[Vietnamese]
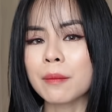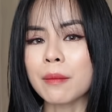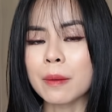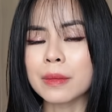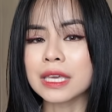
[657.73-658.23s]

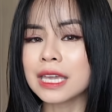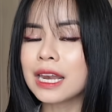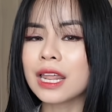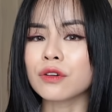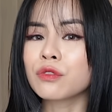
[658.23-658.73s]
mà mình nghĩ
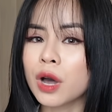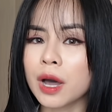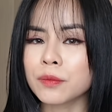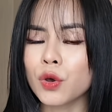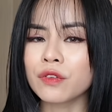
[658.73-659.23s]
là nó phù
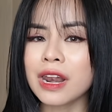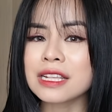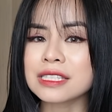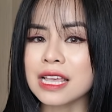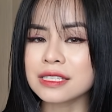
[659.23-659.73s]
hợp đối với
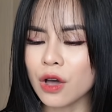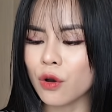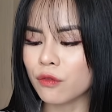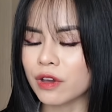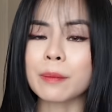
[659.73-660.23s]
làn da
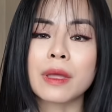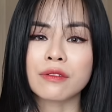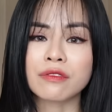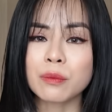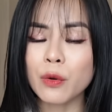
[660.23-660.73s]
dầu và đặc
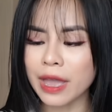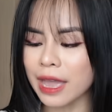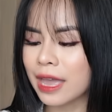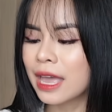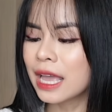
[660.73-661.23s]
với mùa
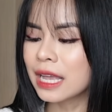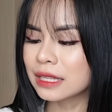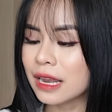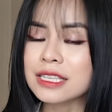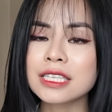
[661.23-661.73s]
hè
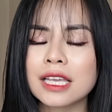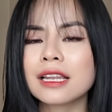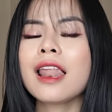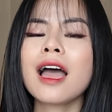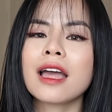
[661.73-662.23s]
đấy chính
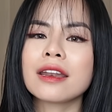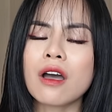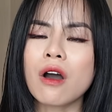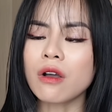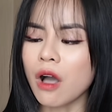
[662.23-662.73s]
là
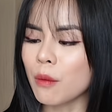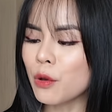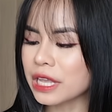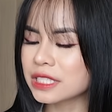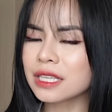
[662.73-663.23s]
nó có một
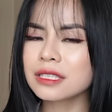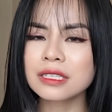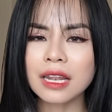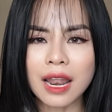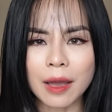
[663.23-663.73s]
cái chất
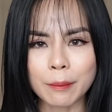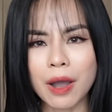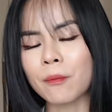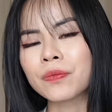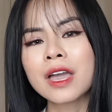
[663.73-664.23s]
rất là mỏng